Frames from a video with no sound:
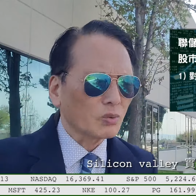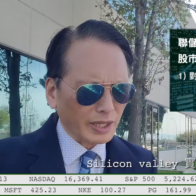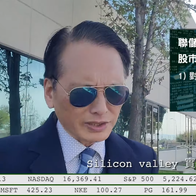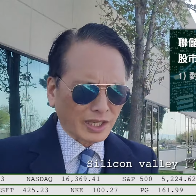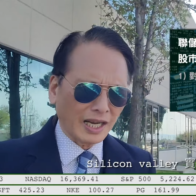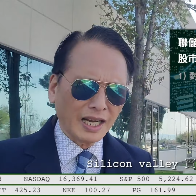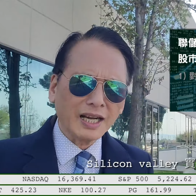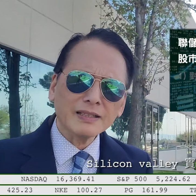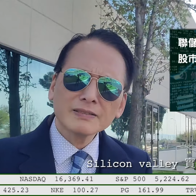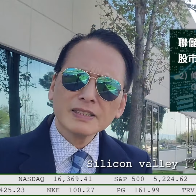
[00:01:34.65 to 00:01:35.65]
观
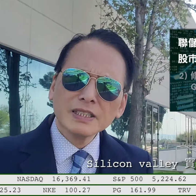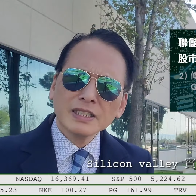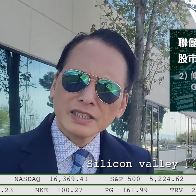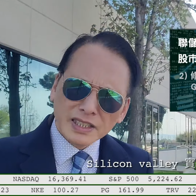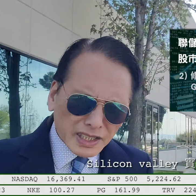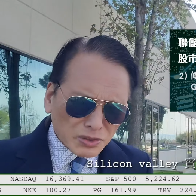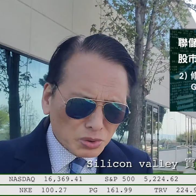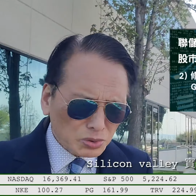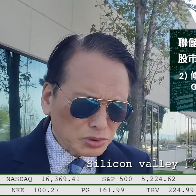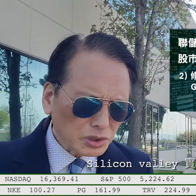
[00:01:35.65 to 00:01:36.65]
察，联
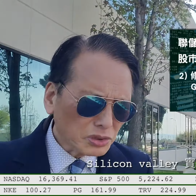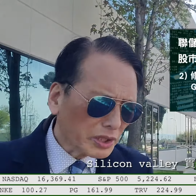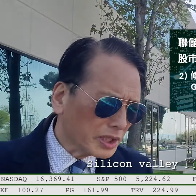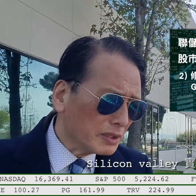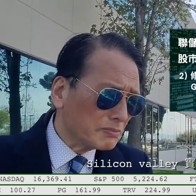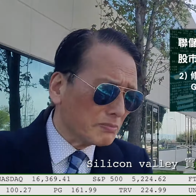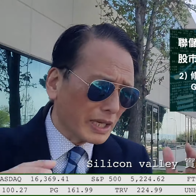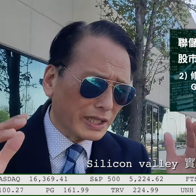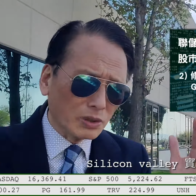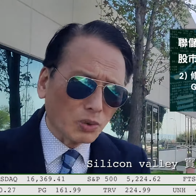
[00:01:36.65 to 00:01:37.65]
储局对于
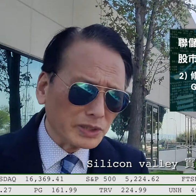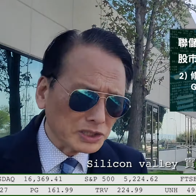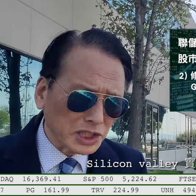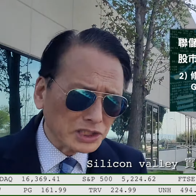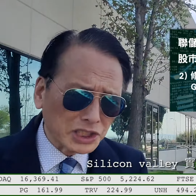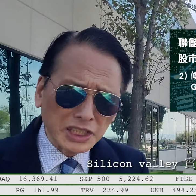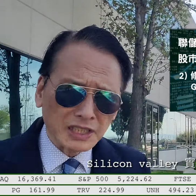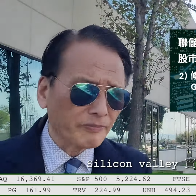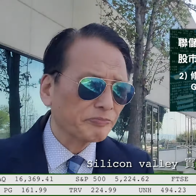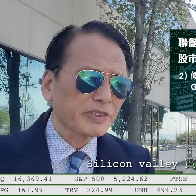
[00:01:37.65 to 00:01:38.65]
美国的经
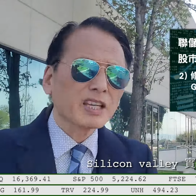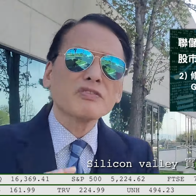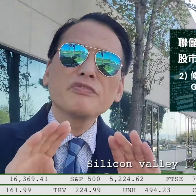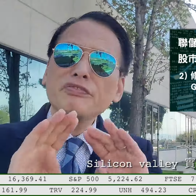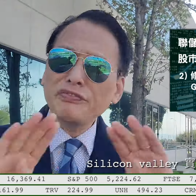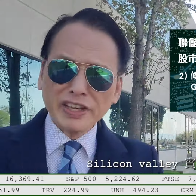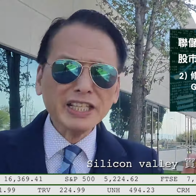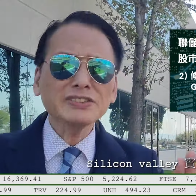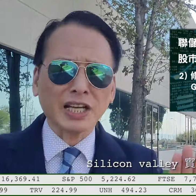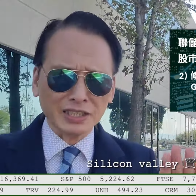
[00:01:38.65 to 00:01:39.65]
济
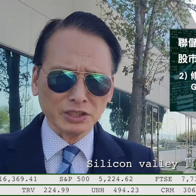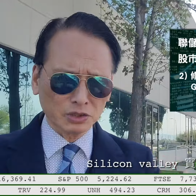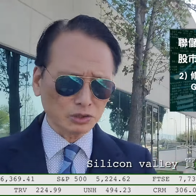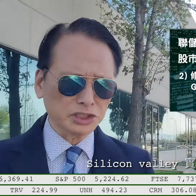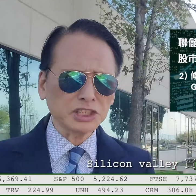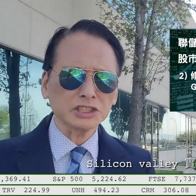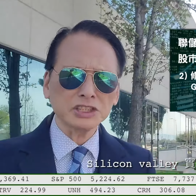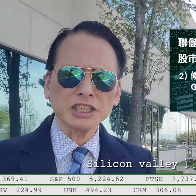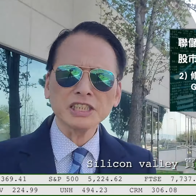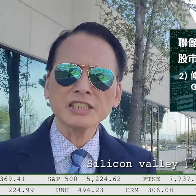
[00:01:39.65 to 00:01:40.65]
非常有信
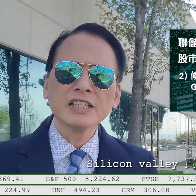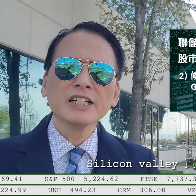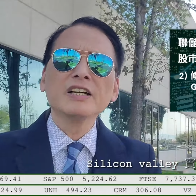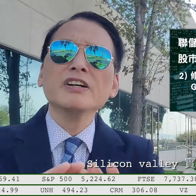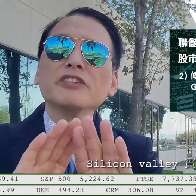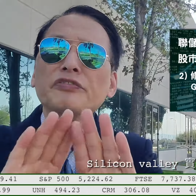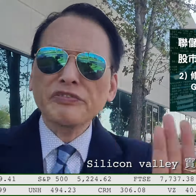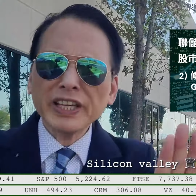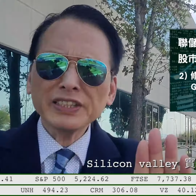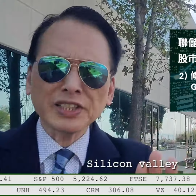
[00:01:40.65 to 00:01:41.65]
心，
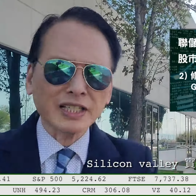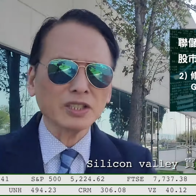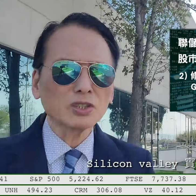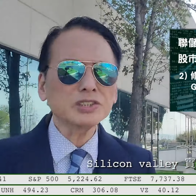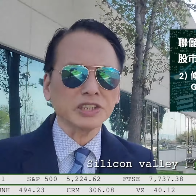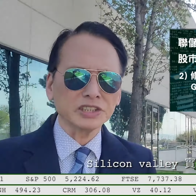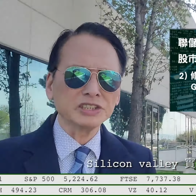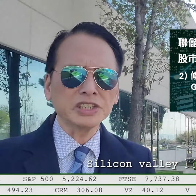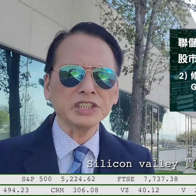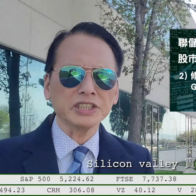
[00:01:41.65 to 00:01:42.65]
非常有底
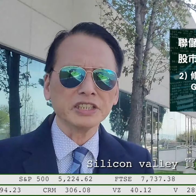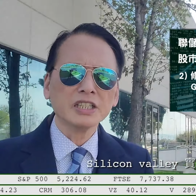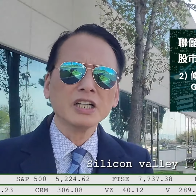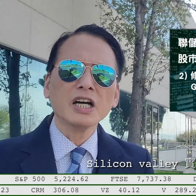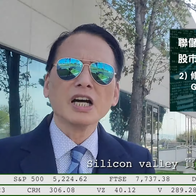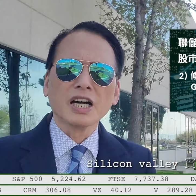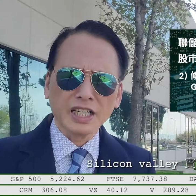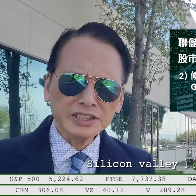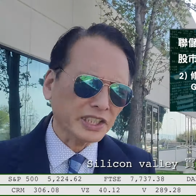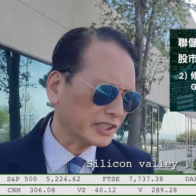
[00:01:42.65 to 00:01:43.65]
气，
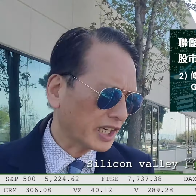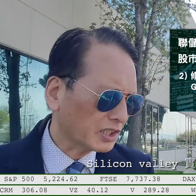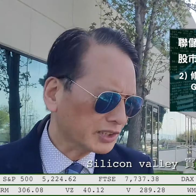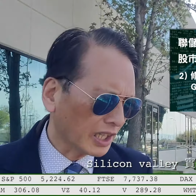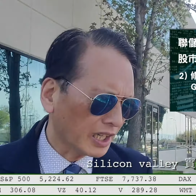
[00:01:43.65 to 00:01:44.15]
而且调整